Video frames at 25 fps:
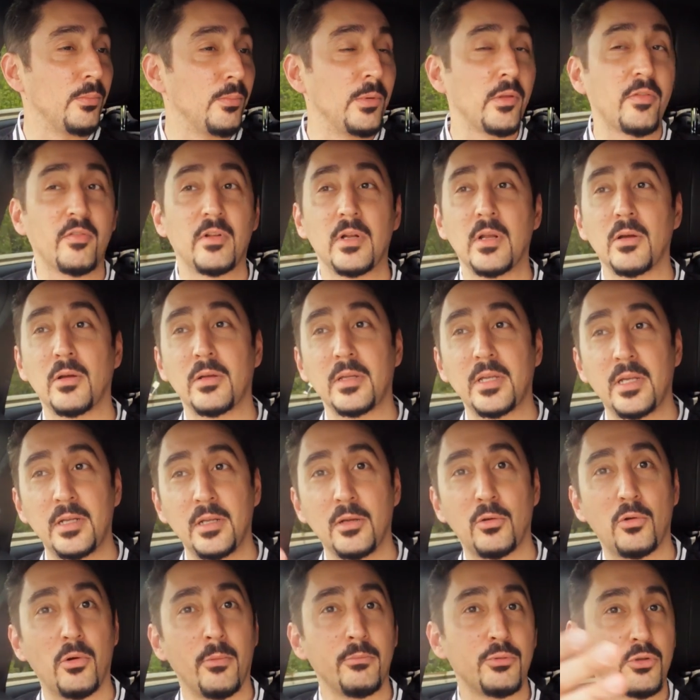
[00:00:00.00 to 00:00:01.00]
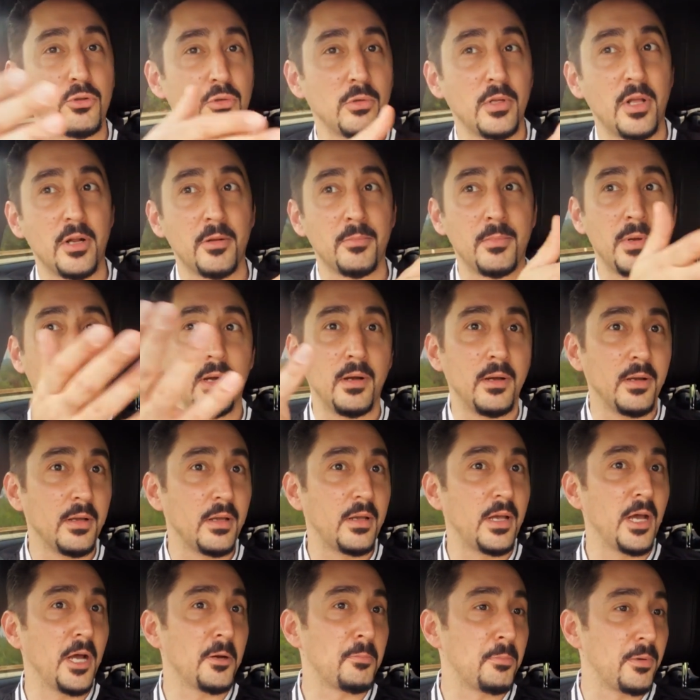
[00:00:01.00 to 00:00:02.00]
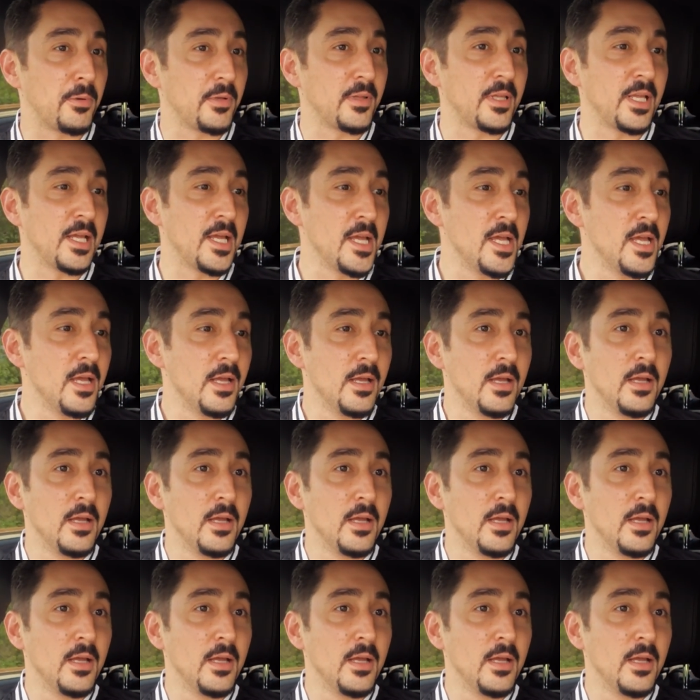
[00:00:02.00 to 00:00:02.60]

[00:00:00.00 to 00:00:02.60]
Mesela yeni komşularıma Kerpin'de